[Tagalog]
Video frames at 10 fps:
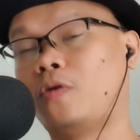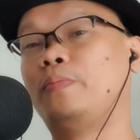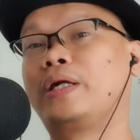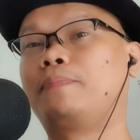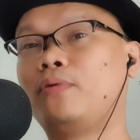
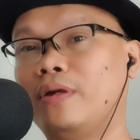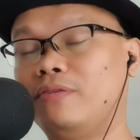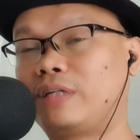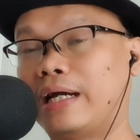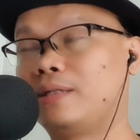Kubrat
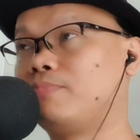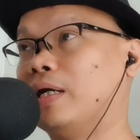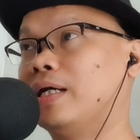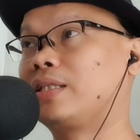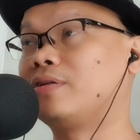Pulev kahit
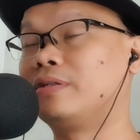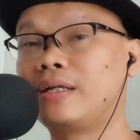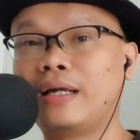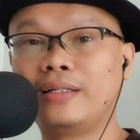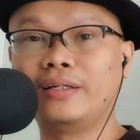pa
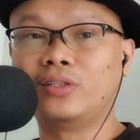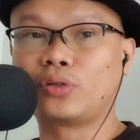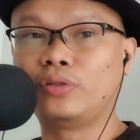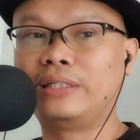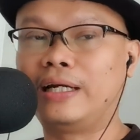39 years
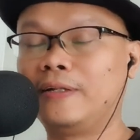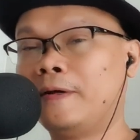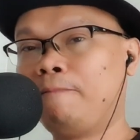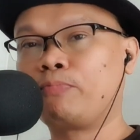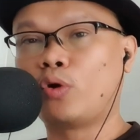old yan
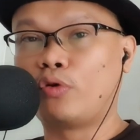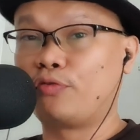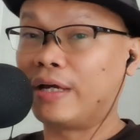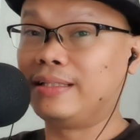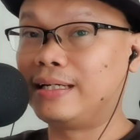or
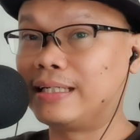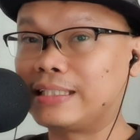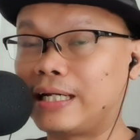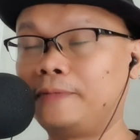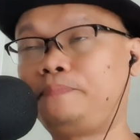fading na
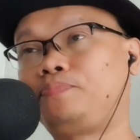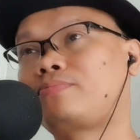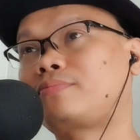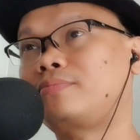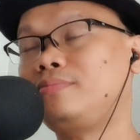siya.
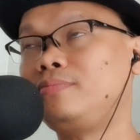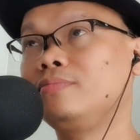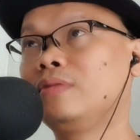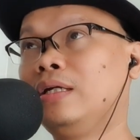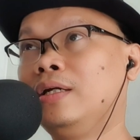
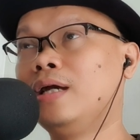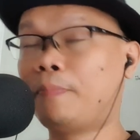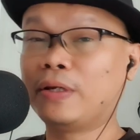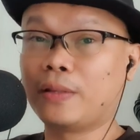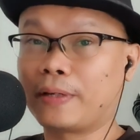Eh
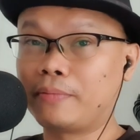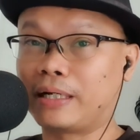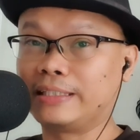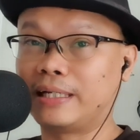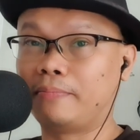pwede pa rin
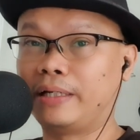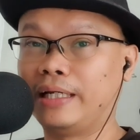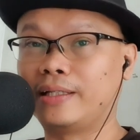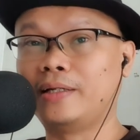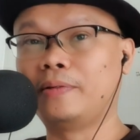makachamba
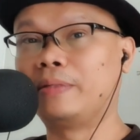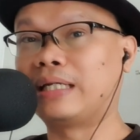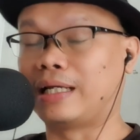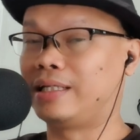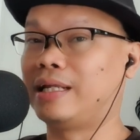yan. Alam naman
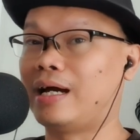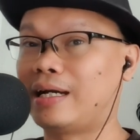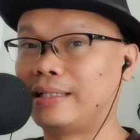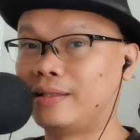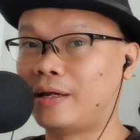natin
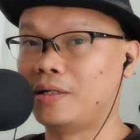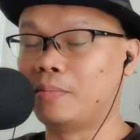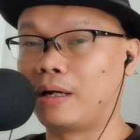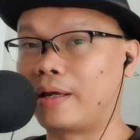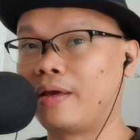nakakita tayo ng
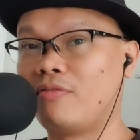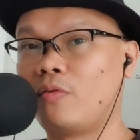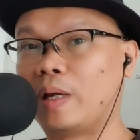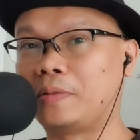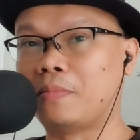mga
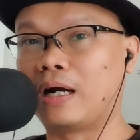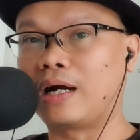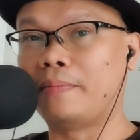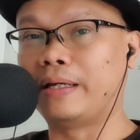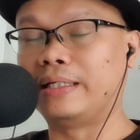heavyweight, yung mga
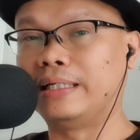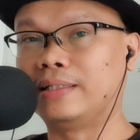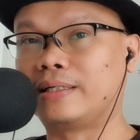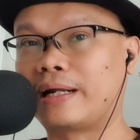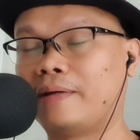kamay
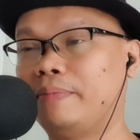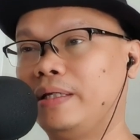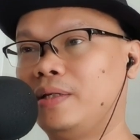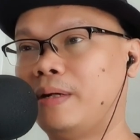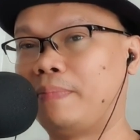niyan, grabe,
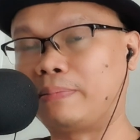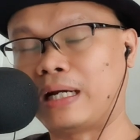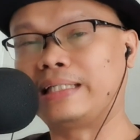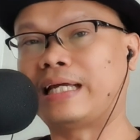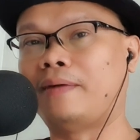'di ba? Pag
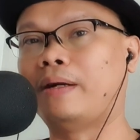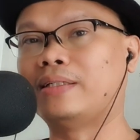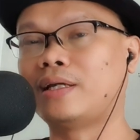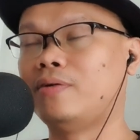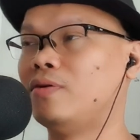makatama
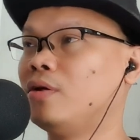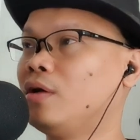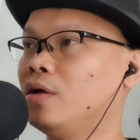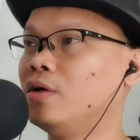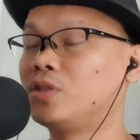sa iyo,
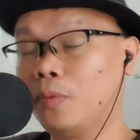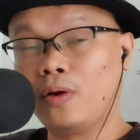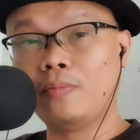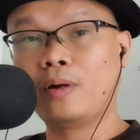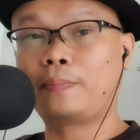
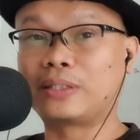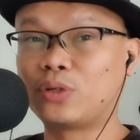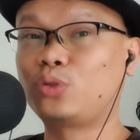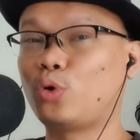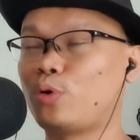subukan mo
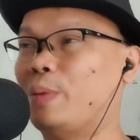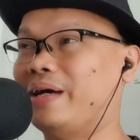magpasuntok,